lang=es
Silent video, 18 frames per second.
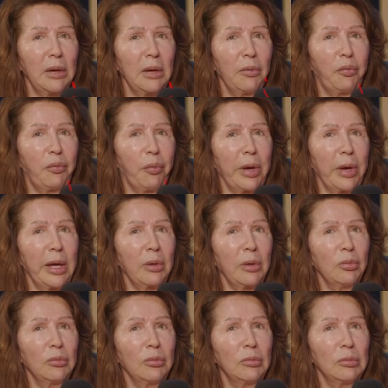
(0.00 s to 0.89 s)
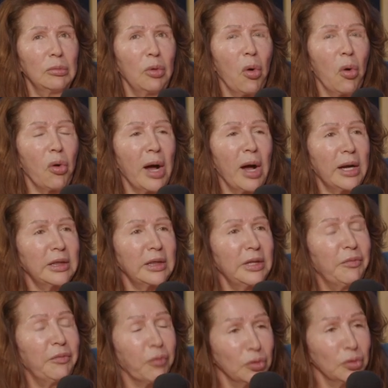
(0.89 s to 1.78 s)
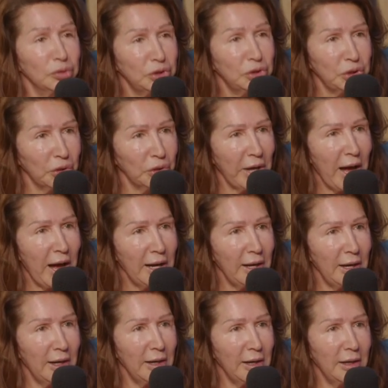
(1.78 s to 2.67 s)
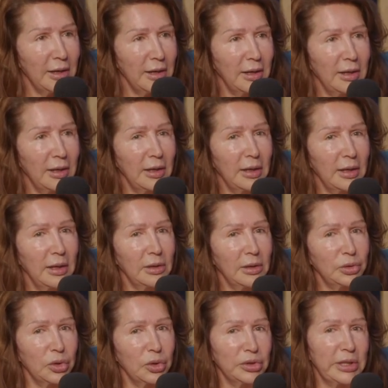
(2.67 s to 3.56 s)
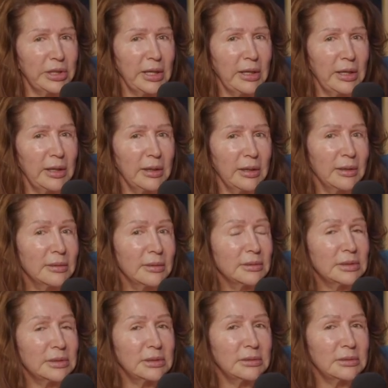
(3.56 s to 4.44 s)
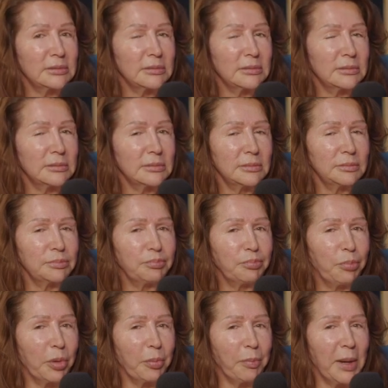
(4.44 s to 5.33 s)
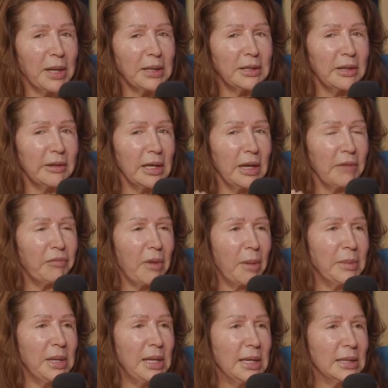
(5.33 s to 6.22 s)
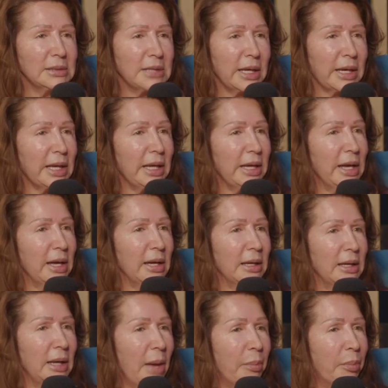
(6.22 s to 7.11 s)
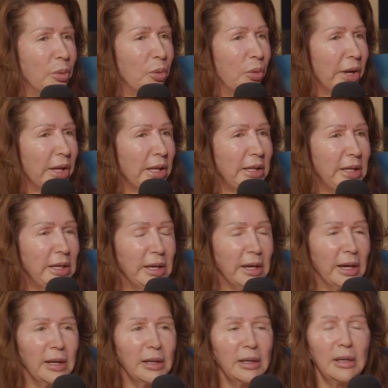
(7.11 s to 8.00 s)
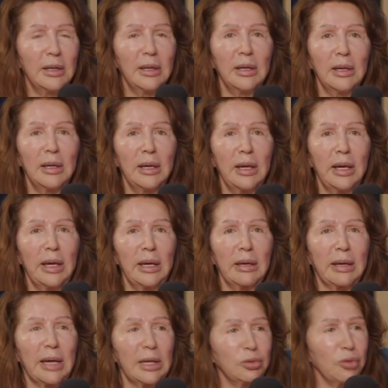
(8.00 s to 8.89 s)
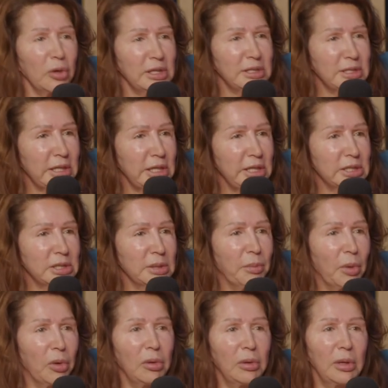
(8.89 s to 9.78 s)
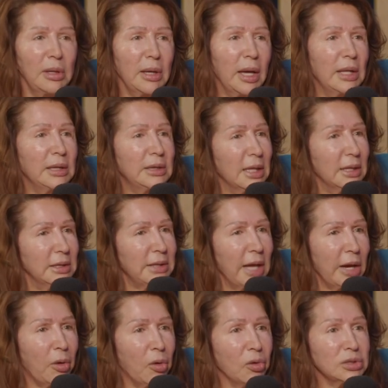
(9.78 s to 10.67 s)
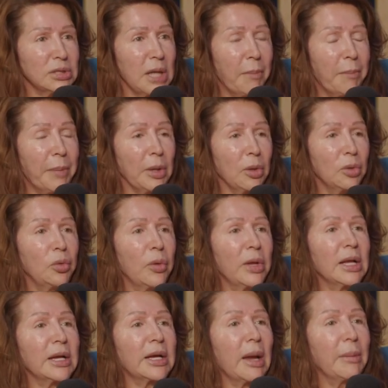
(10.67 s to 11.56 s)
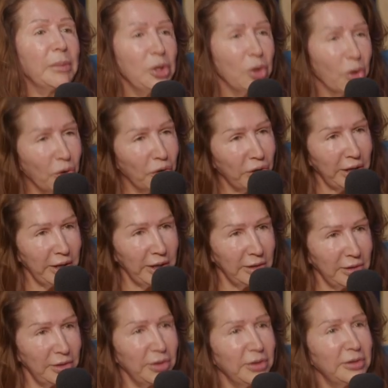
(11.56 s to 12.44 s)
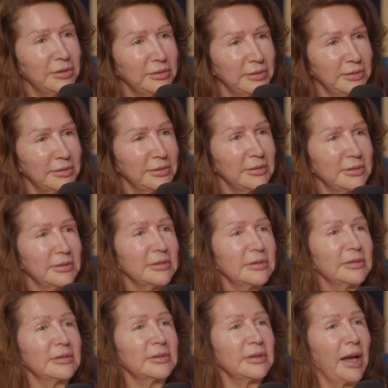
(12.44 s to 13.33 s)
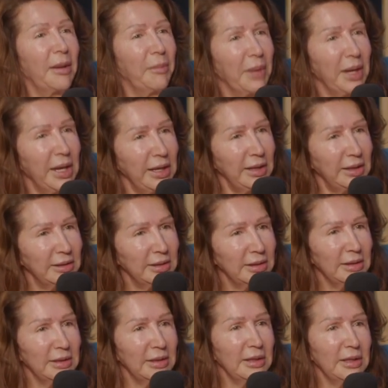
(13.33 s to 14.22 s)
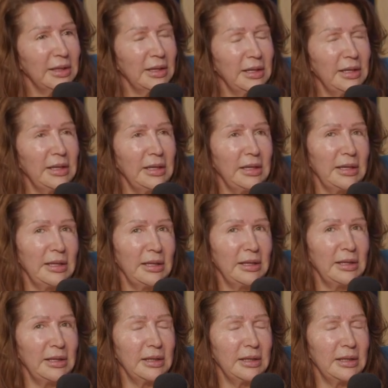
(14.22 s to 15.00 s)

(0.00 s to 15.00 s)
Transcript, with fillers: fue en un hogar disfuncional, donde por parte de la familia se creían en las brujerías, en catolicismo, en tantas cosas, pero no era el camino correcto. Santo. Amén. Y,